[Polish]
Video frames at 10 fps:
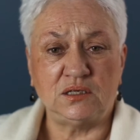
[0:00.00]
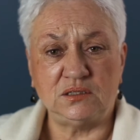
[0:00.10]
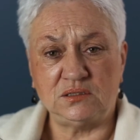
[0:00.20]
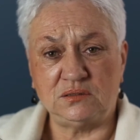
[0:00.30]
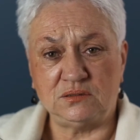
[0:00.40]
y,
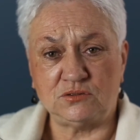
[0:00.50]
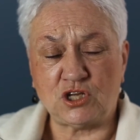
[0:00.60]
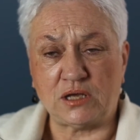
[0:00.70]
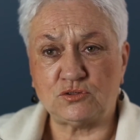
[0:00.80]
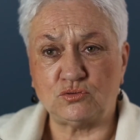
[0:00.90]
y,
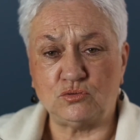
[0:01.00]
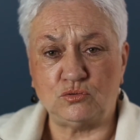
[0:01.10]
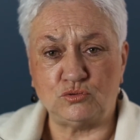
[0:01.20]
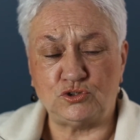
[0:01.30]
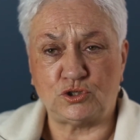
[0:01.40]
czasu
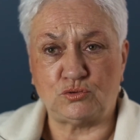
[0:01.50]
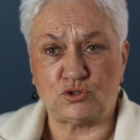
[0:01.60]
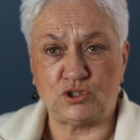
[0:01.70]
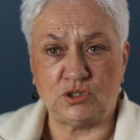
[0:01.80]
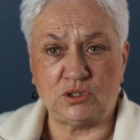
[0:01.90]
ludzi,
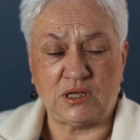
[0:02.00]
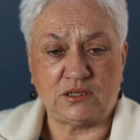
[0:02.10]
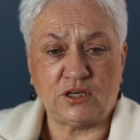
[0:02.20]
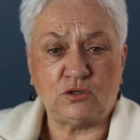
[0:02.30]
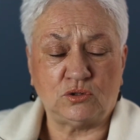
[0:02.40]
którzy dla
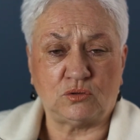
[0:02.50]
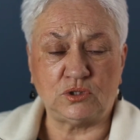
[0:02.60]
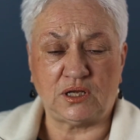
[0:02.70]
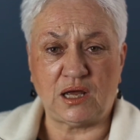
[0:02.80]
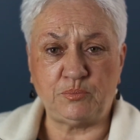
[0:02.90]
niego tą
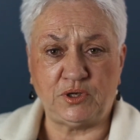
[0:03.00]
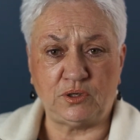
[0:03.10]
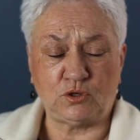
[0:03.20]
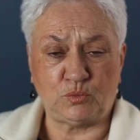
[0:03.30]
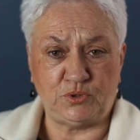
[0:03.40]
terapię
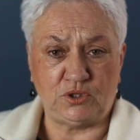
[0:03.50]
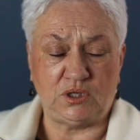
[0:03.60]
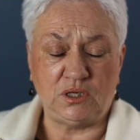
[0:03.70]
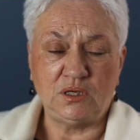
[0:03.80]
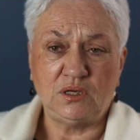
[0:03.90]
robili.